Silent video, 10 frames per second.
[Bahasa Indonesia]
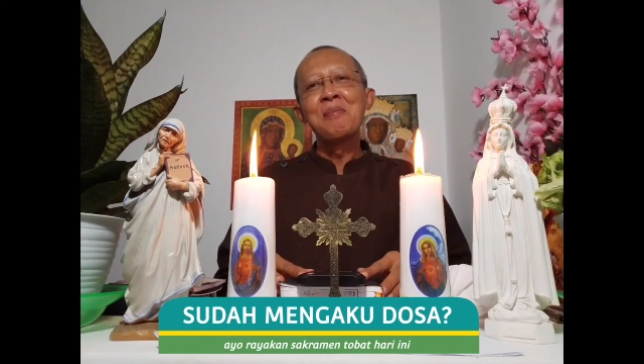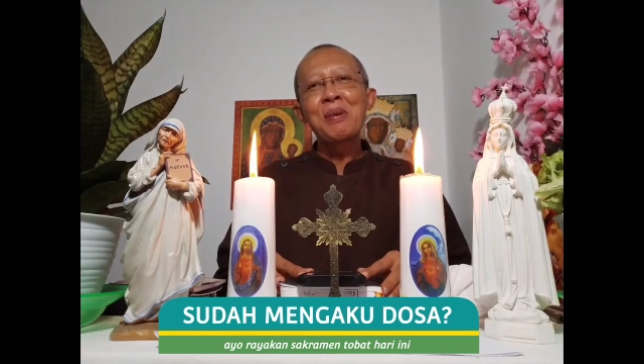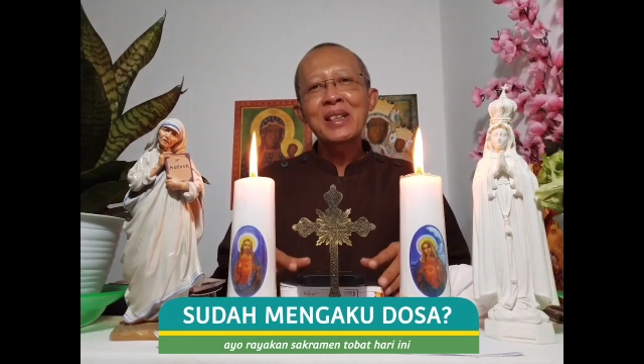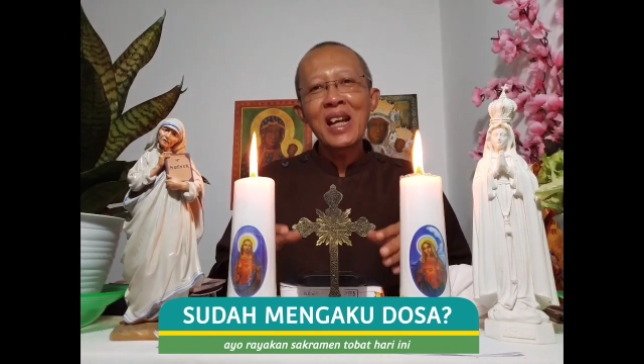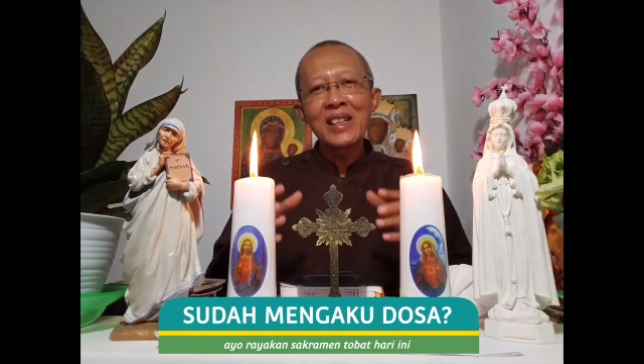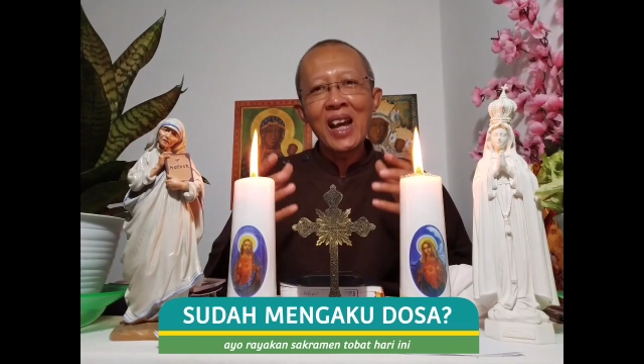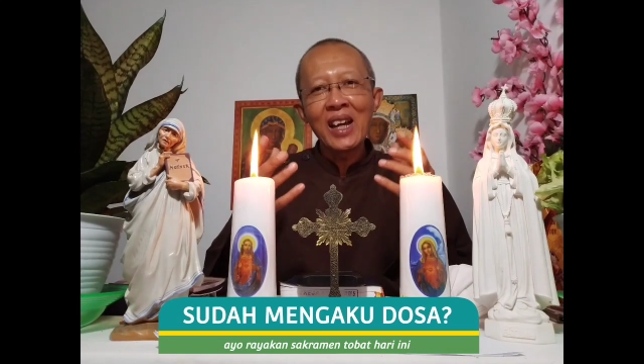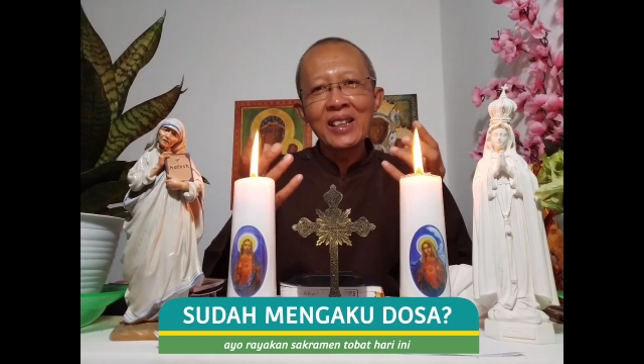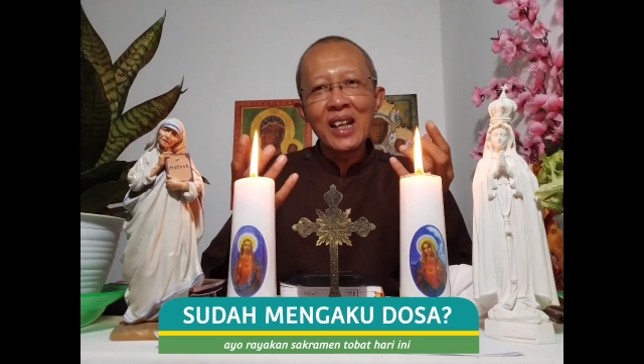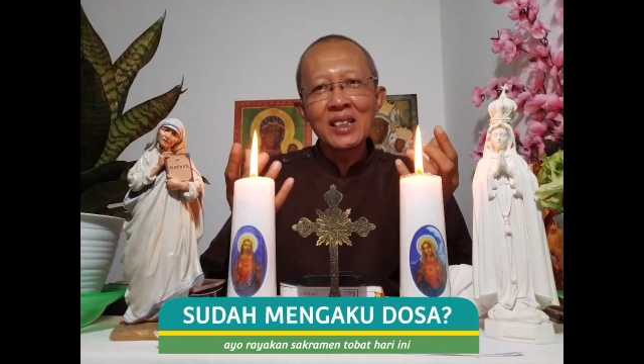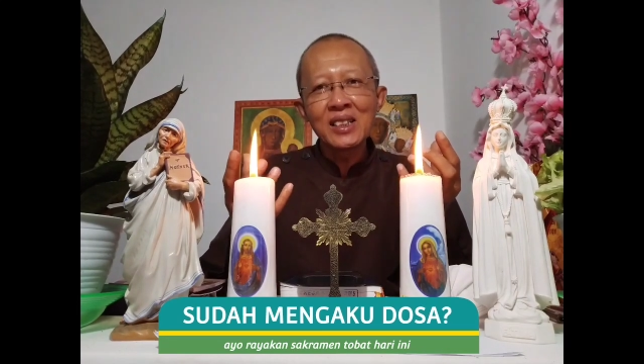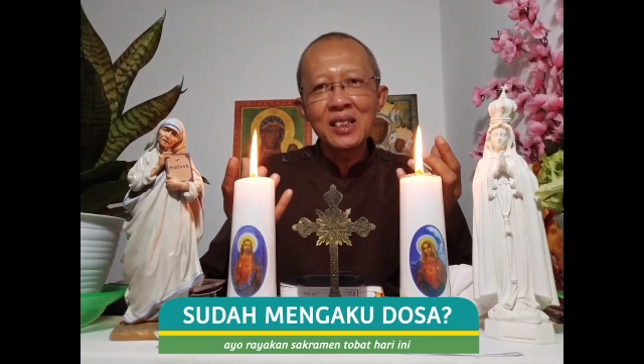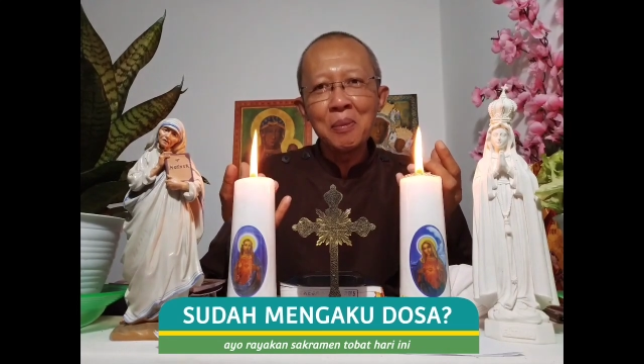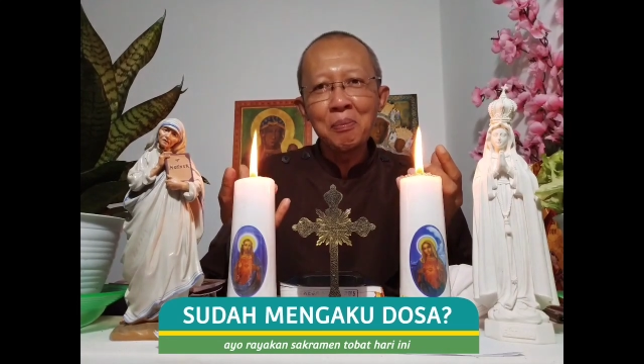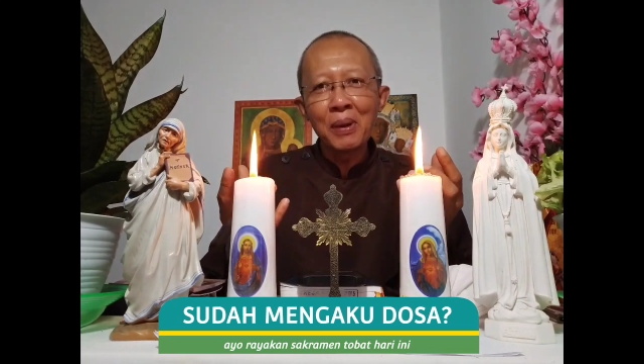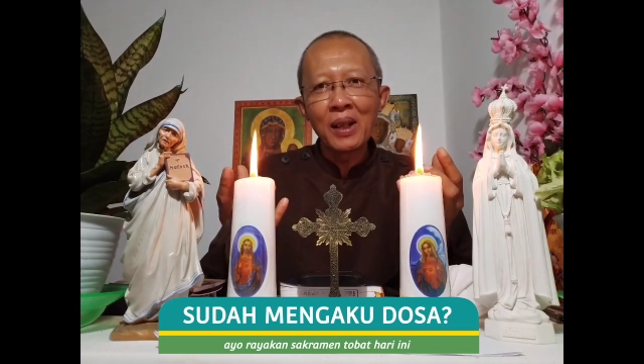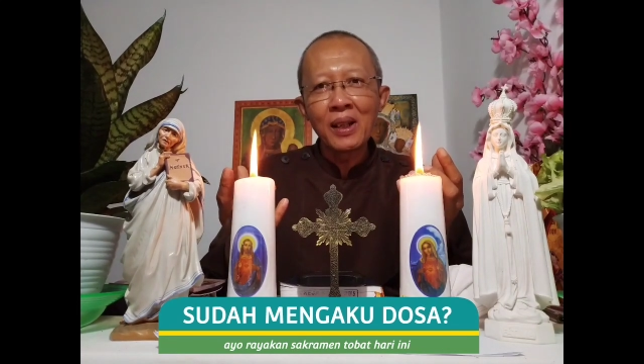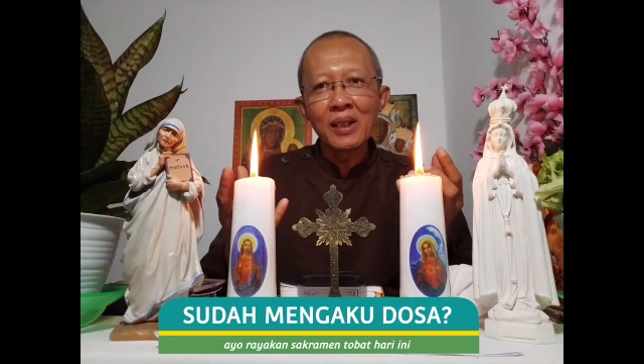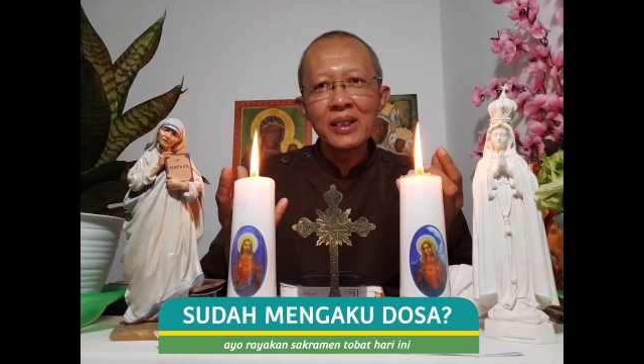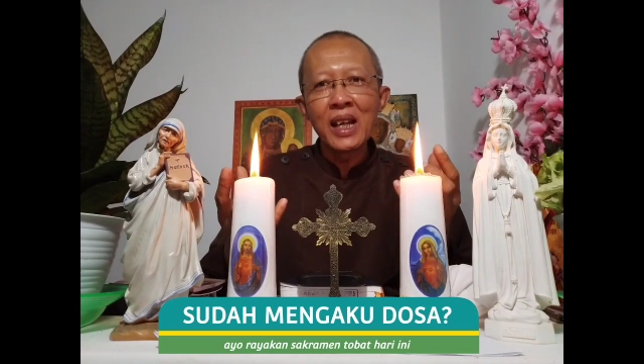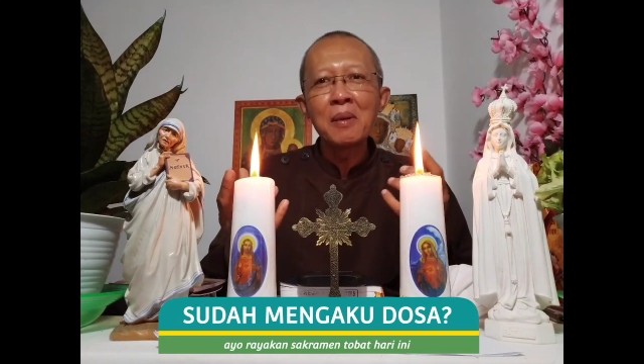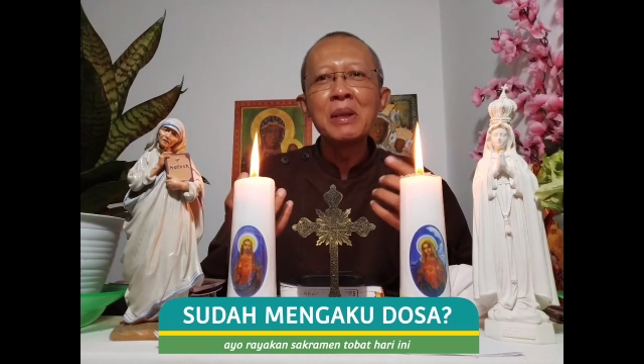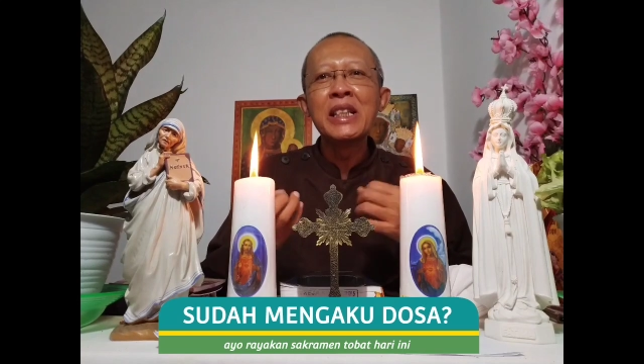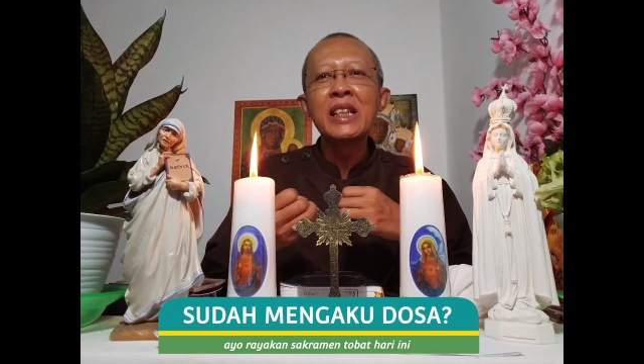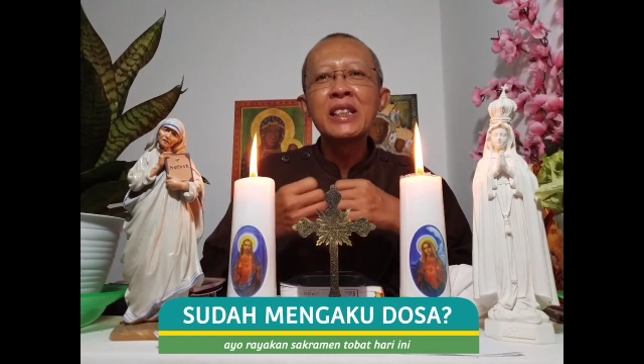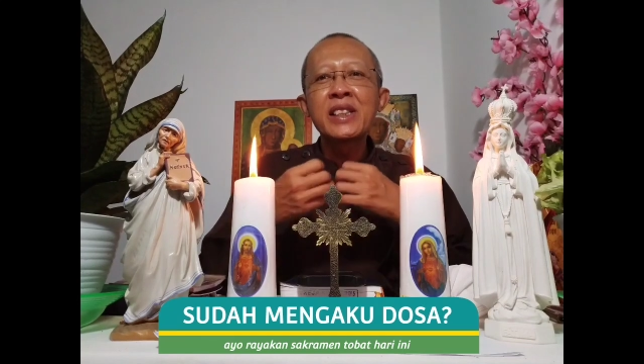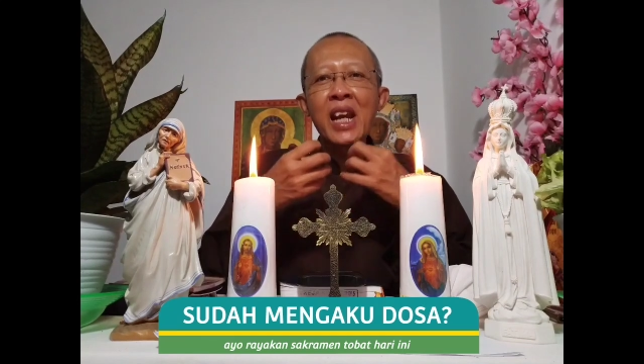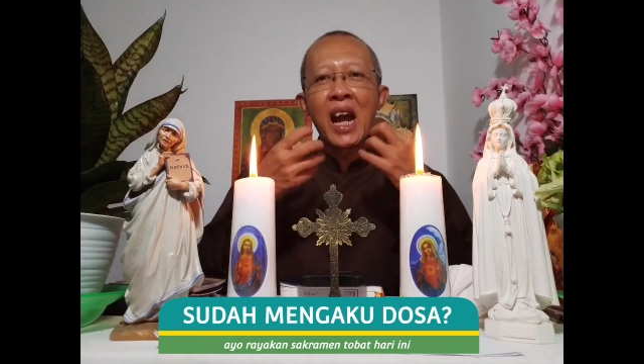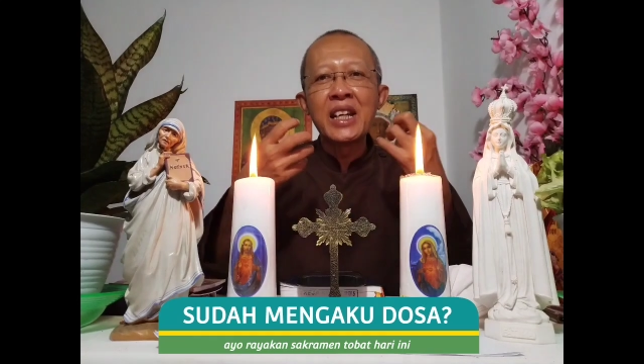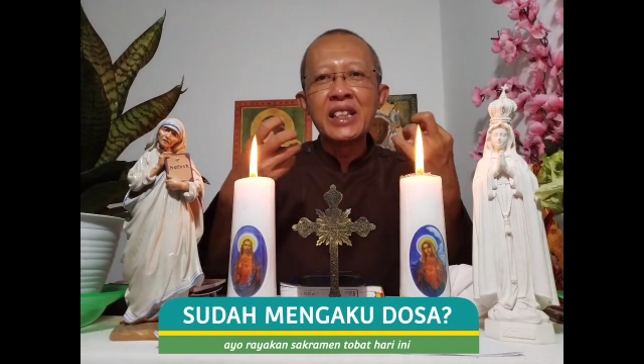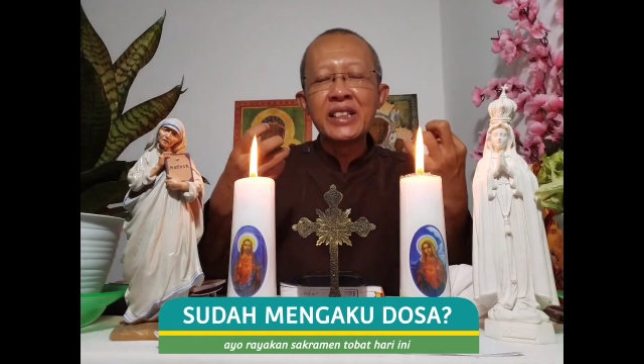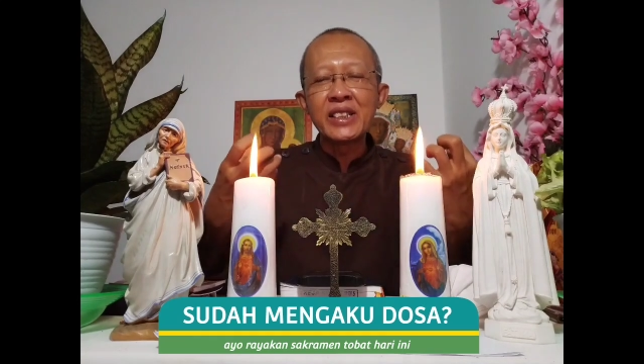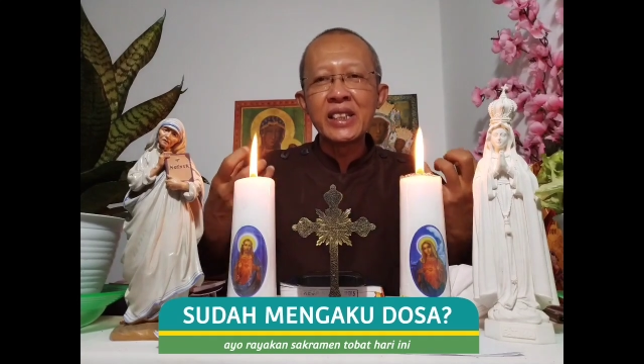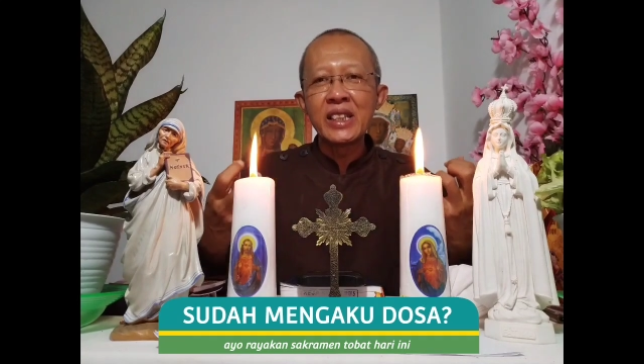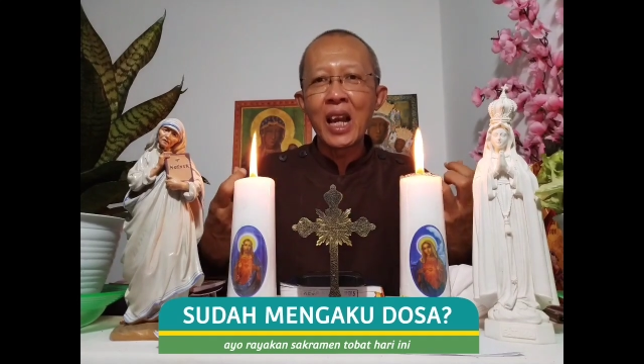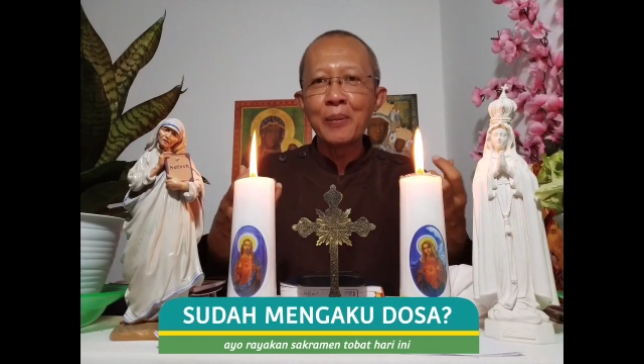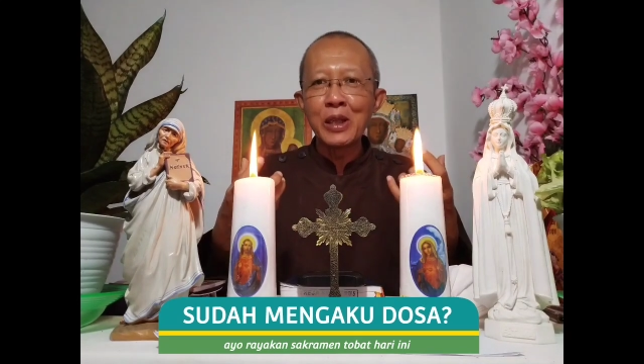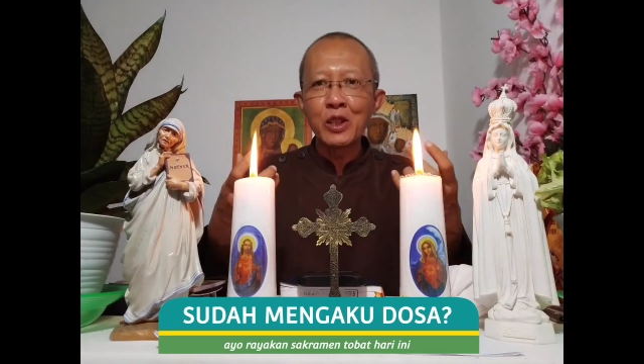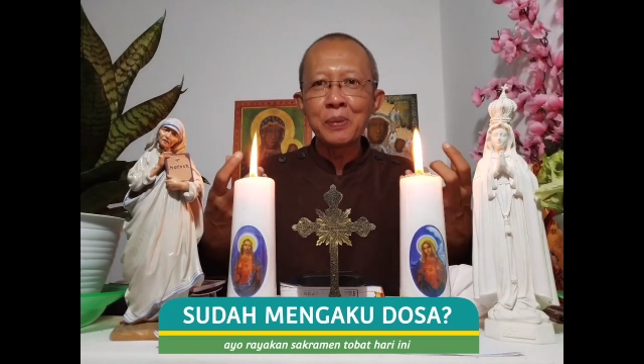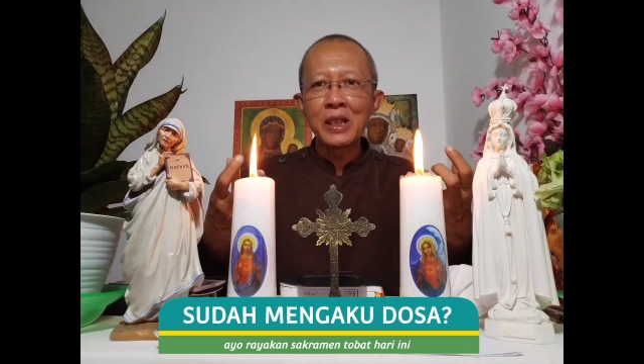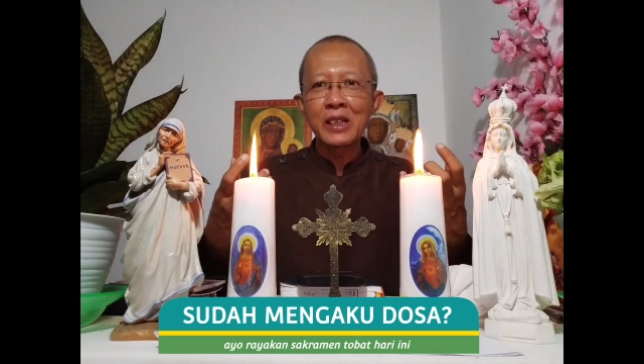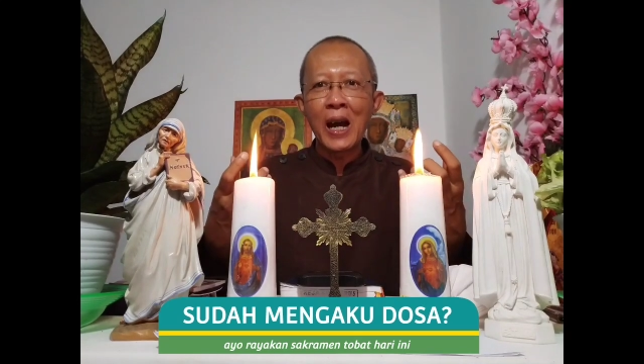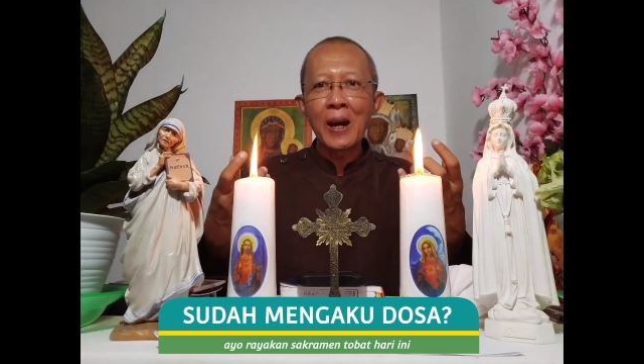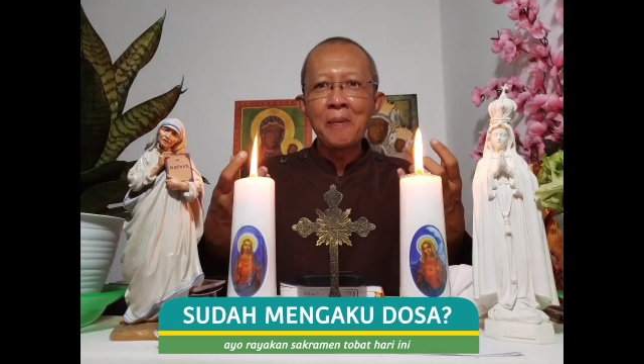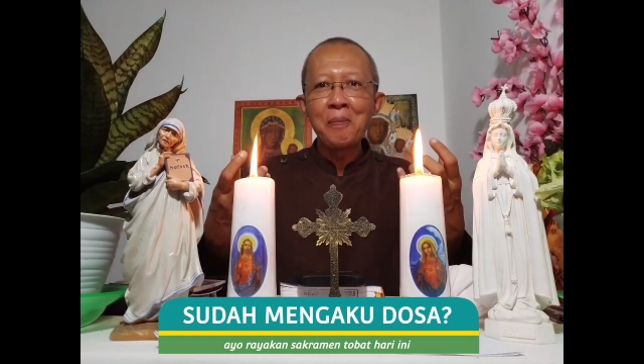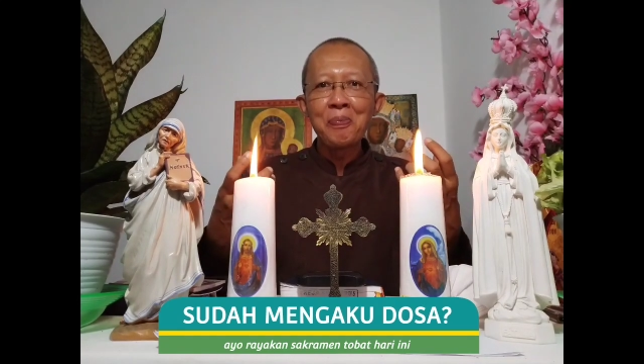Pertanyaan yang simple yang menjadi tradisi dalam hidup kita,